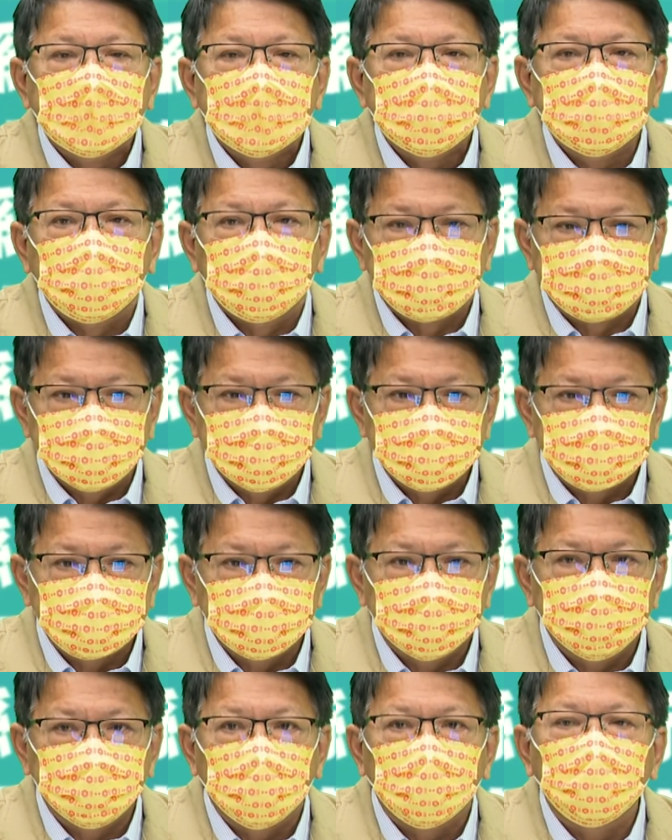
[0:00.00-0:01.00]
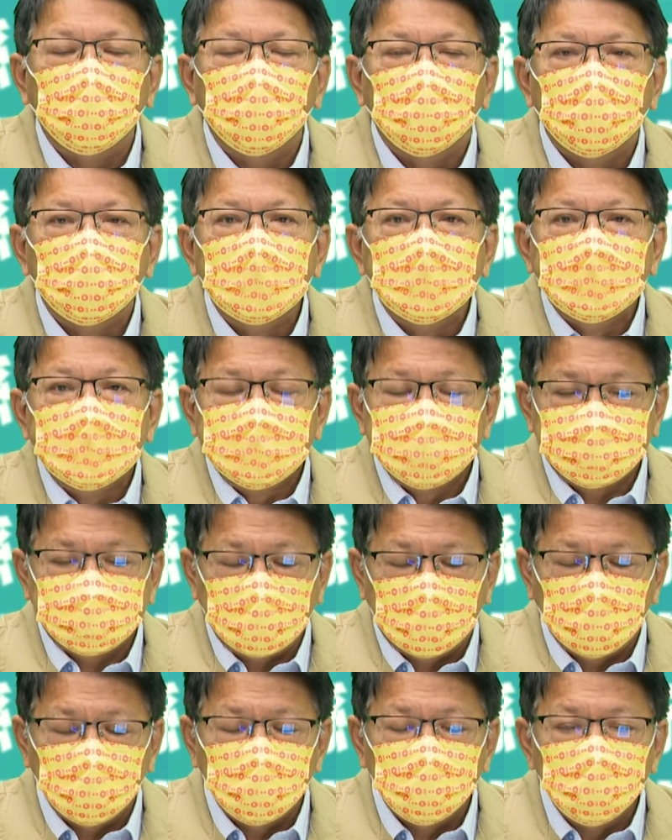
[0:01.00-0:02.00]
要谨慎的用火，扫
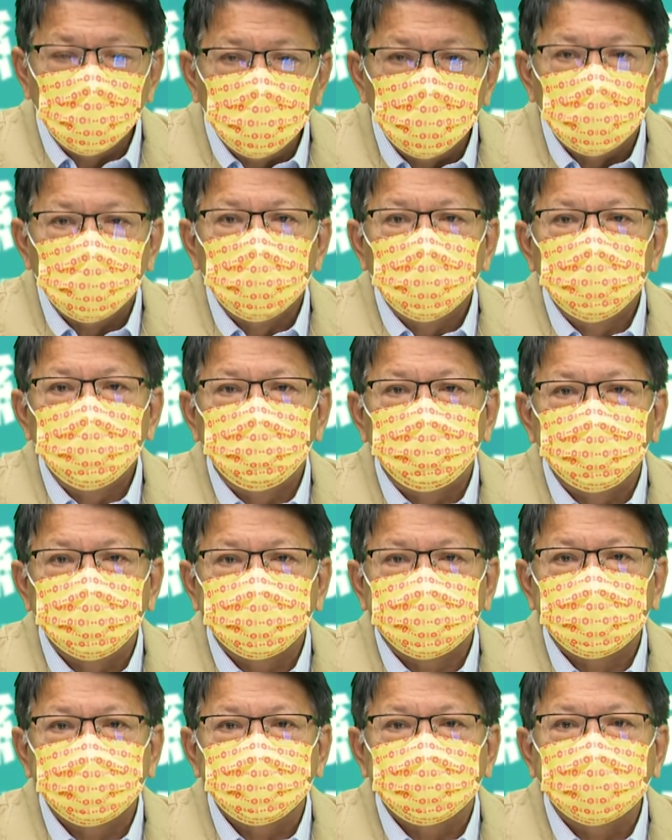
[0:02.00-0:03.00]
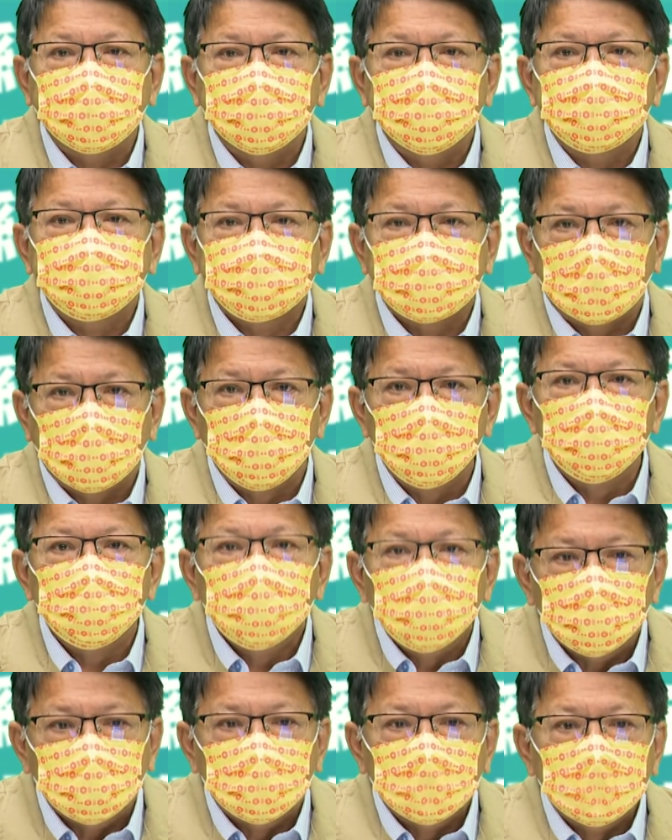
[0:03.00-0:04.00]
墓不是在烧
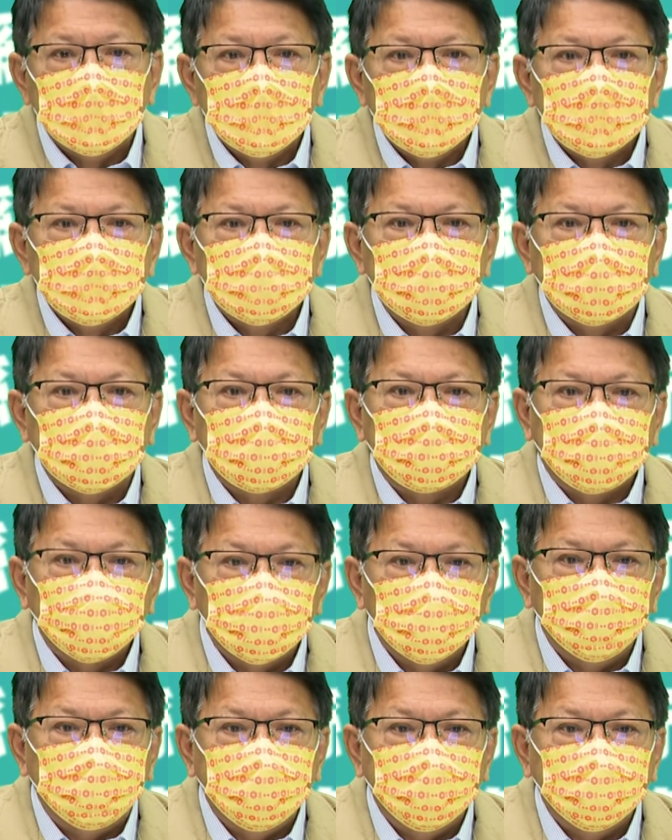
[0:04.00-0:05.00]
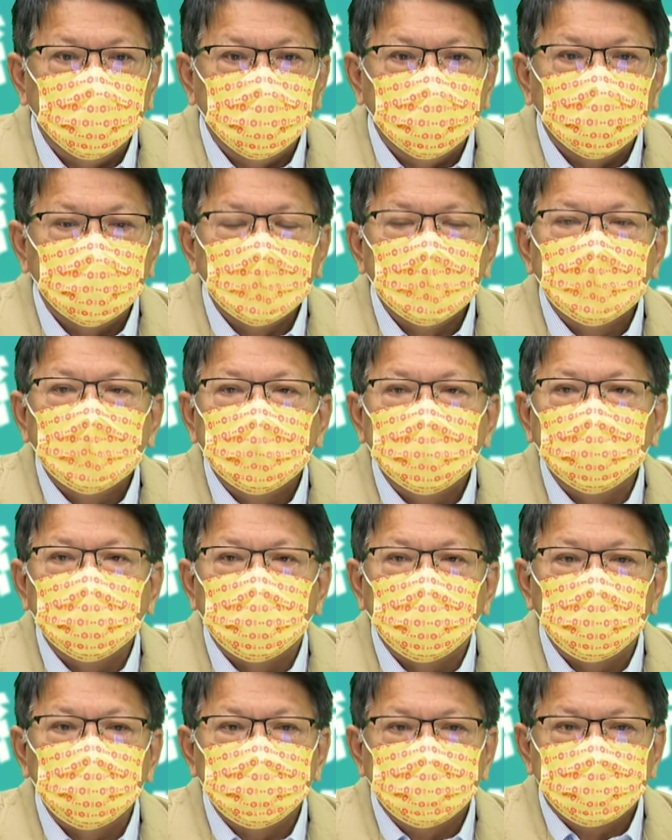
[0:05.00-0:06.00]
墓，那特别呢，要
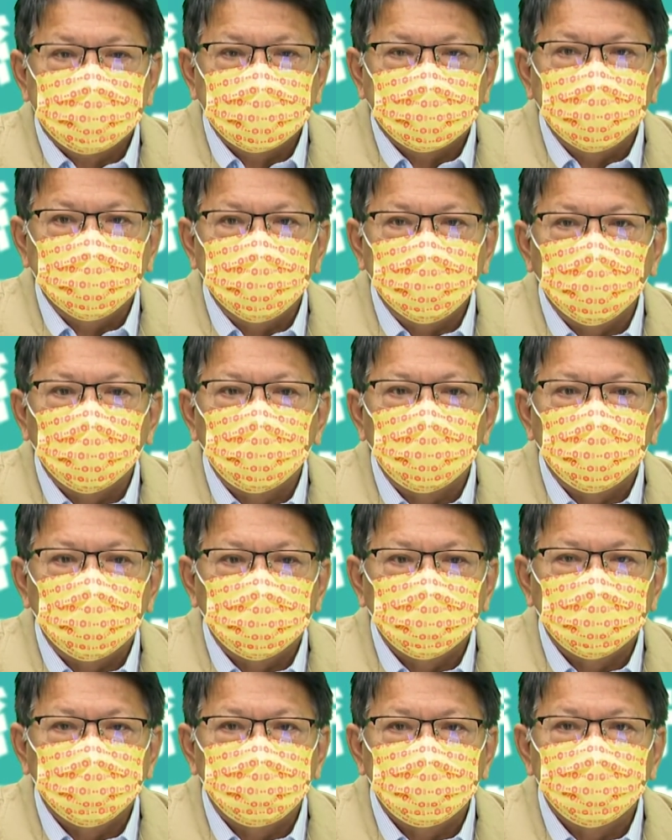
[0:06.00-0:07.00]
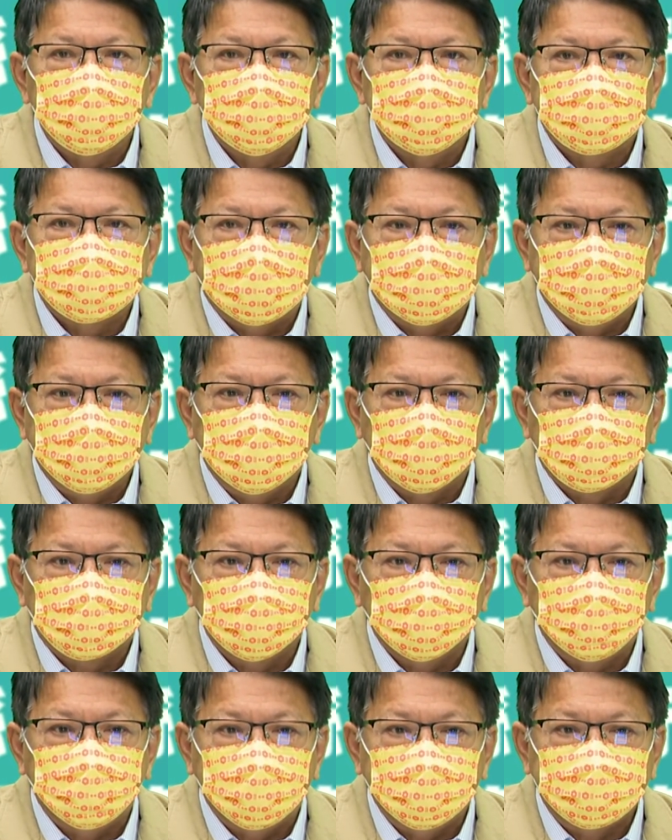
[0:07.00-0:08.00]
这个用火的部分上要特
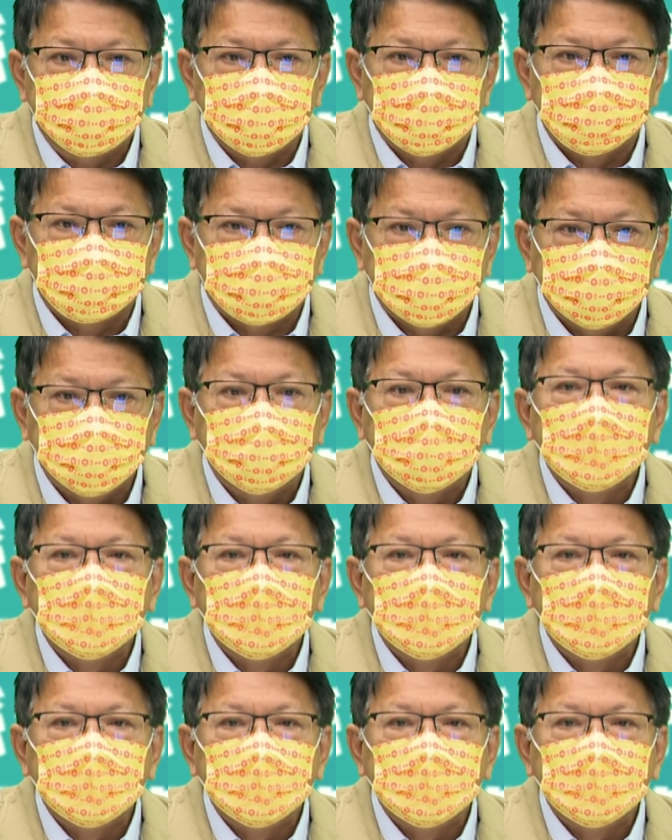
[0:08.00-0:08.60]
别小心，